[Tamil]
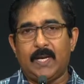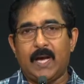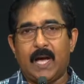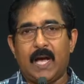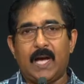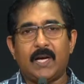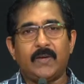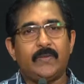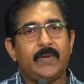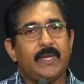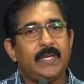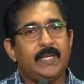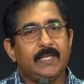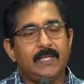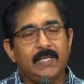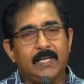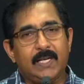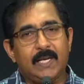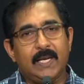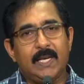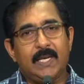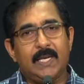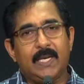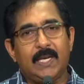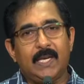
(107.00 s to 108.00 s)
ஆகவே
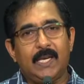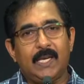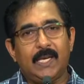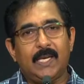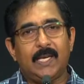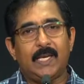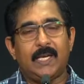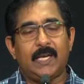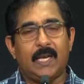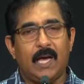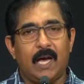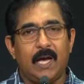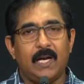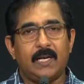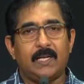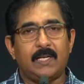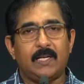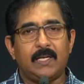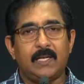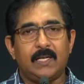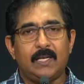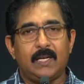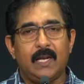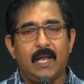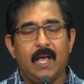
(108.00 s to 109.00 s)
இன்றைக்கு
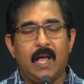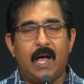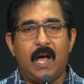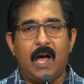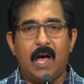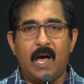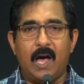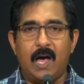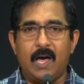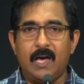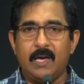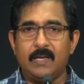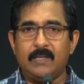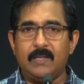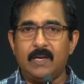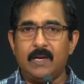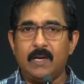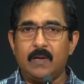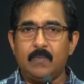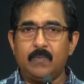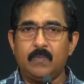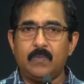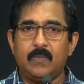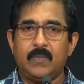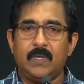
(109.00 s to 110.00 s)
நாங்கள்
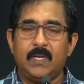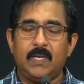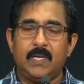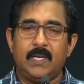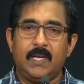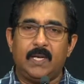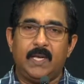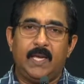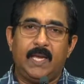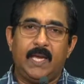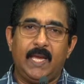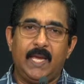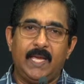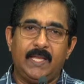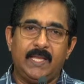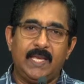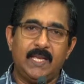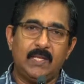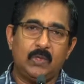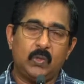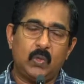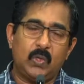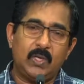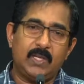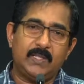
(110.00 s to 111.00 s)
ஆதாம்
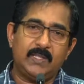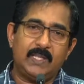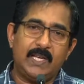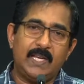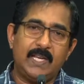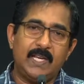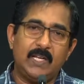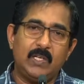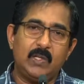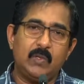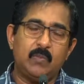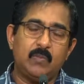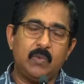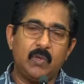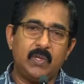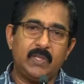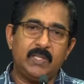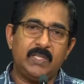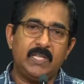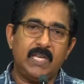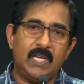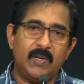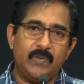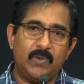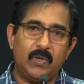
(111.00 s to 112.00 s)
ஏதேன் தோட்டத்தில் இருக்கும் பொழுது
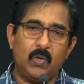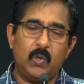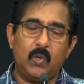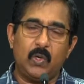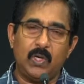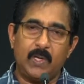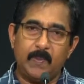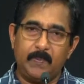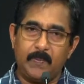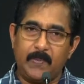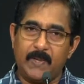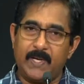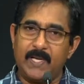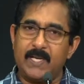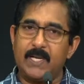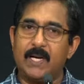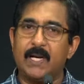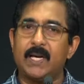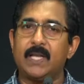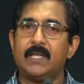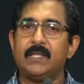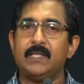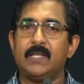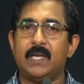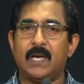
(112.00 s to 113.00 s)
தேவனோடு எப்படி
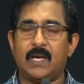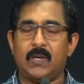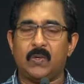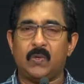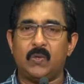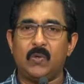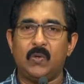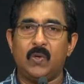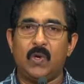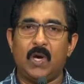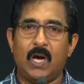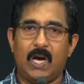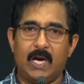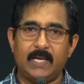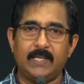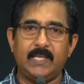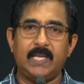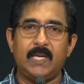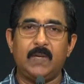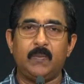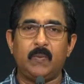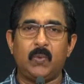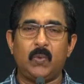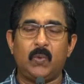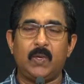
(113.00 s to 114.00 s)
நடந்தானோ
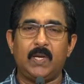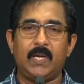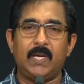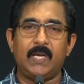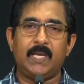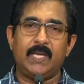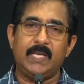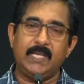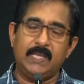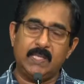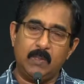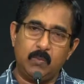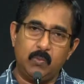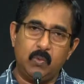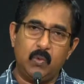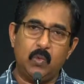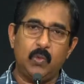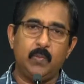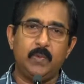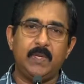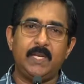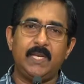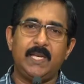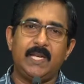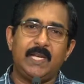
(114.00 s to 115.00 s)
அதே போல் இந்த
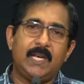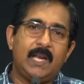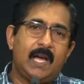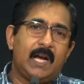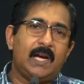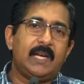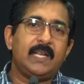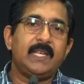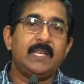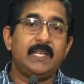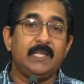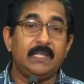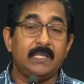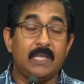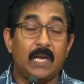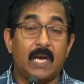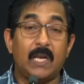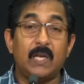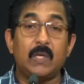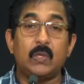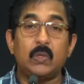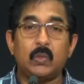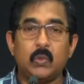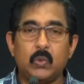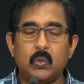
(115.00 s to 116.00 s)
பூமியிலே நாங்கள்
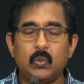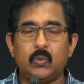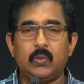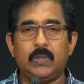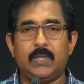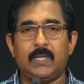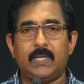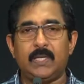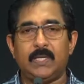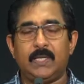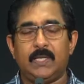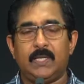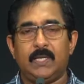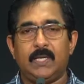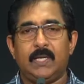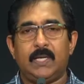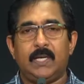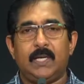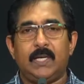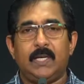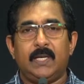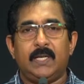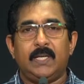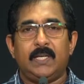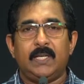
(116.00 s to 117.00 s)
இருந்தாலும் கூட
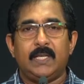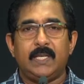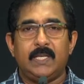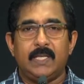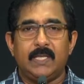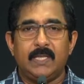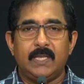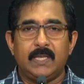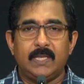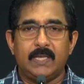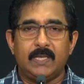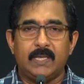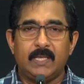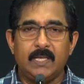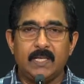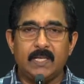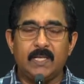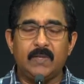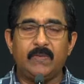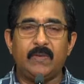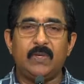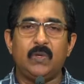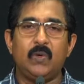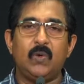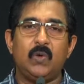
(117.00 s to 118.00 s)

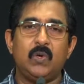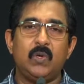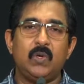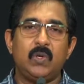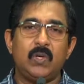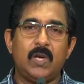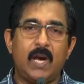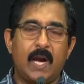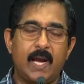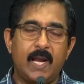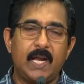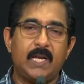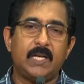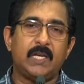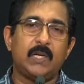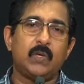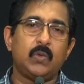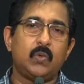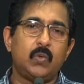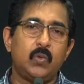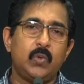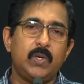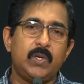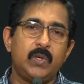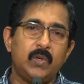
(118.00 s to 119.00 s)
தேவனோடு
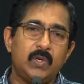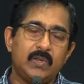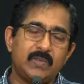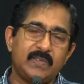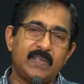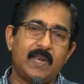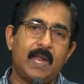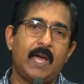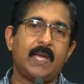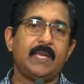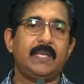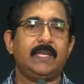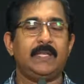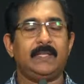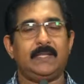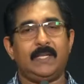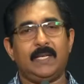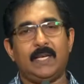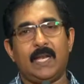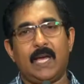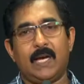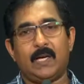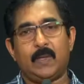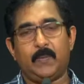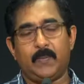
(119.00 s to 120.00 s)
நடக்கக்கூடிய ஒரு சிலாக்கியத்தை
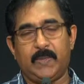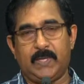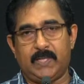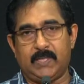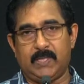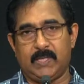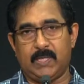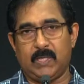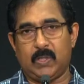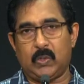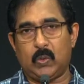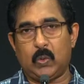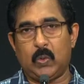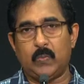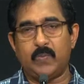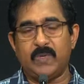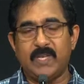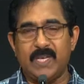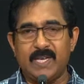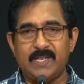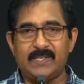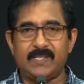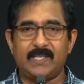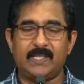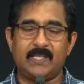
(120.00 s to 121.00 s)
நாங்கள் பெற்றிருக்கிறோம்
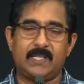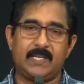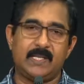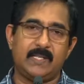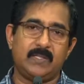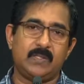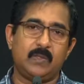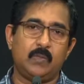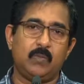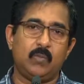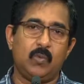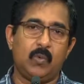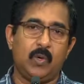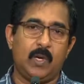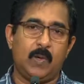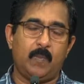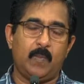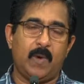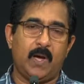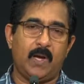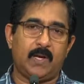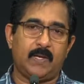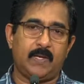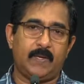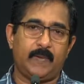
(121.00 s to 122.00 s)
இயேசு கிறிஸ்து
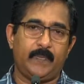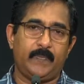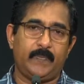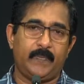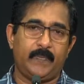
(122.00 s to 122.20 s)
மூலமாக